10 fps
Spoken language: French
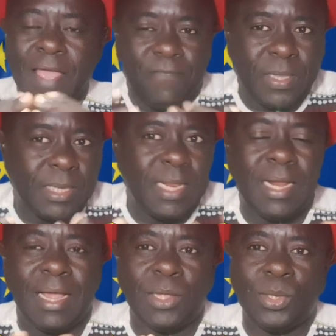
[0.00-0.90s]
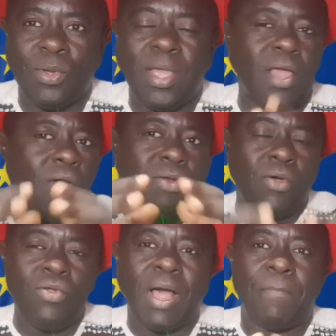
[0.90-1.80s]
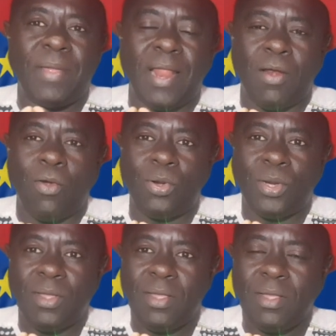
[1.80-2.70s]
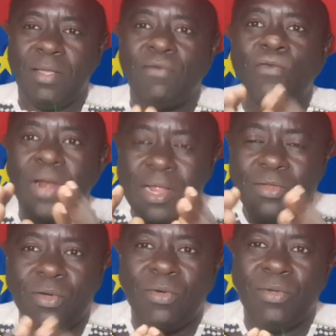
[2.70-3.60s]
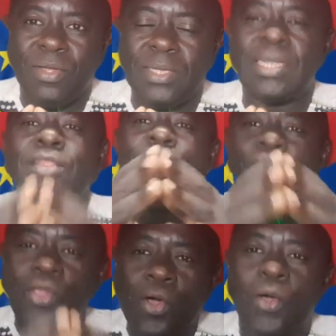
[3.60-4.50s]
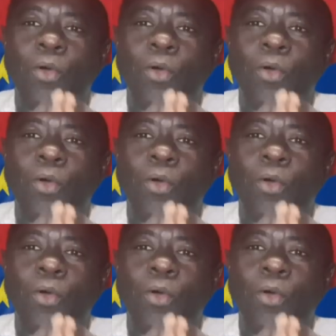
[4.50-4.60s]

Elle fait ses déclarations et on, le lui rappelle à l'ordre, voilà donc cette Union